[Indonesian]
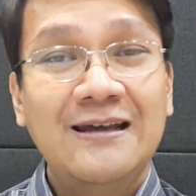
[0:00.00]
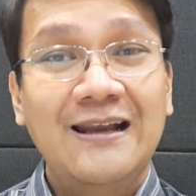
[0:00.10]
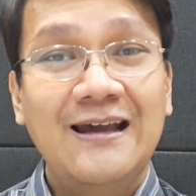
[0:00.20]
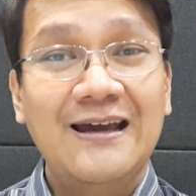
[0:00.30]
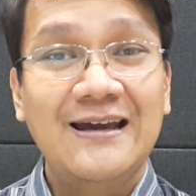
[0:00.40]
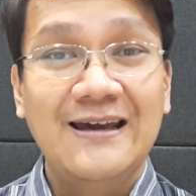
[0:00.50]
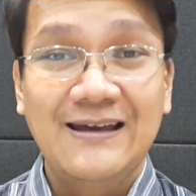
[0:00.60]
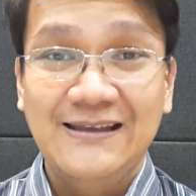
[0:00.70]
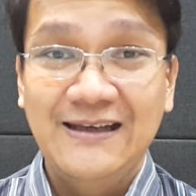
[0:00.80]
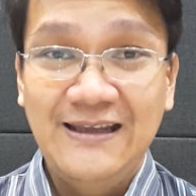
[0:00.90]

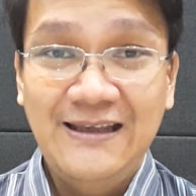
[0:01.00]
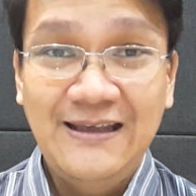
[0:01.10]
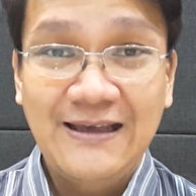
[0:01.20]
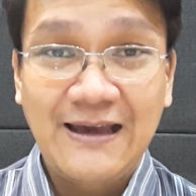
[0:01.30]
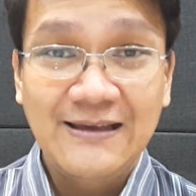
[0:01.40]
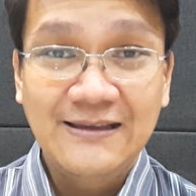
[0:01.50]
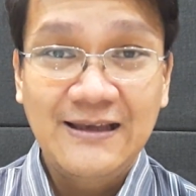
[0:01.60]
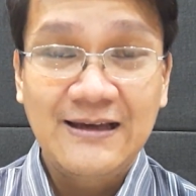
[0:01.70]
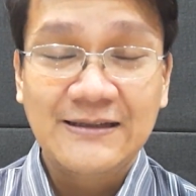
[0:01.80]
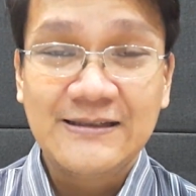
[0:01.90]
Nah, ini ayat
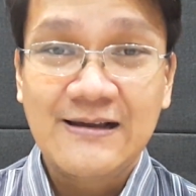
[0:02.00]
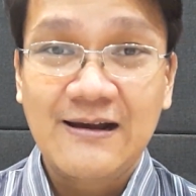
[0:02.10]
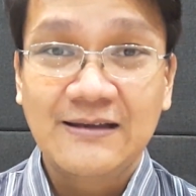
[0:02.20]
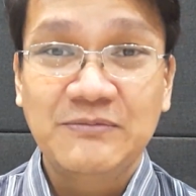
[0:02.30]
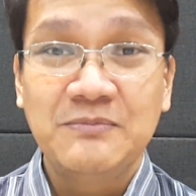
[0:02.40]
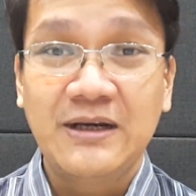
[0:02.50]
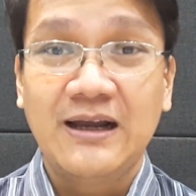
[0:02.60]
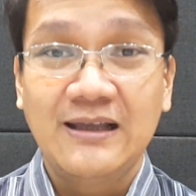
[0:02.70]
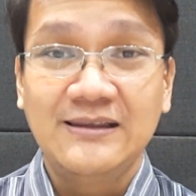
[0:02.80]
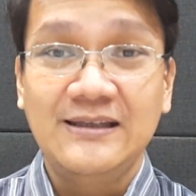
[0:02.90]
yang sangat
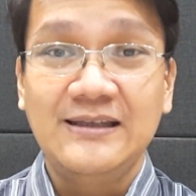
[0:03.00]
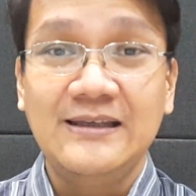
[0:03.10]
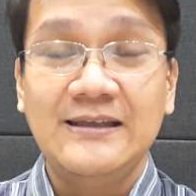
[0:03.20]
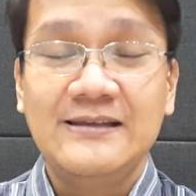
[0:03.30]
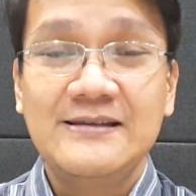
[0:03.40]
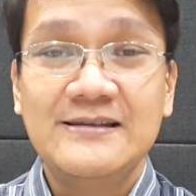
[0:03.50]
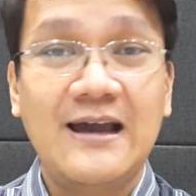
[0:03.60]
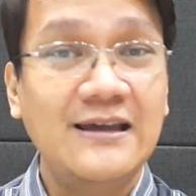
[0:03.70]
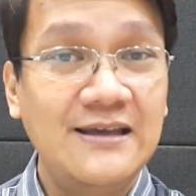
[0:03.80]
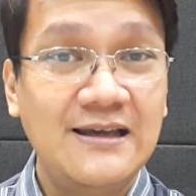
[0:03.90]
memberkati
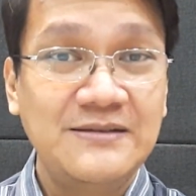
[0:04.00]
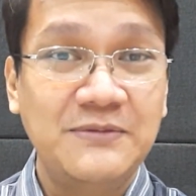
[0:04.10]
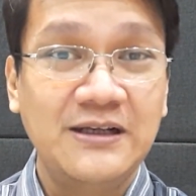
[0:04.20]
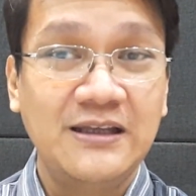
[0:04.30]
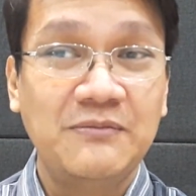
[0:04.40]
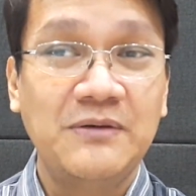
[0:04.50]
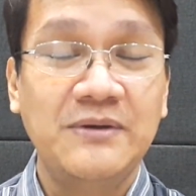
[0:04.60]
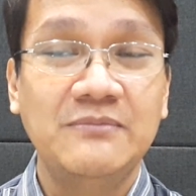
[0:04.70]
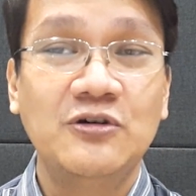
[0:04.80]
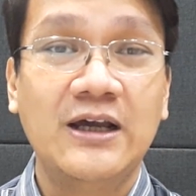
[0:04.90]
saya sebenarnya
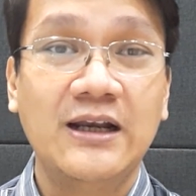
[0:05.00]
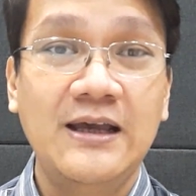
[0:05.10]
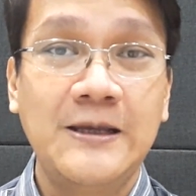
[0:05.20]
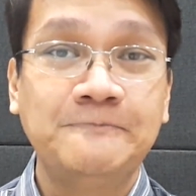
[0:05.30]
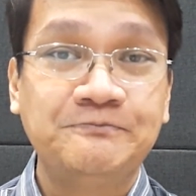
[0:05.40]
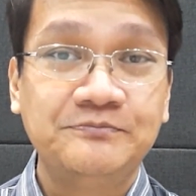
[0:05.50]
Bapak Ibu karena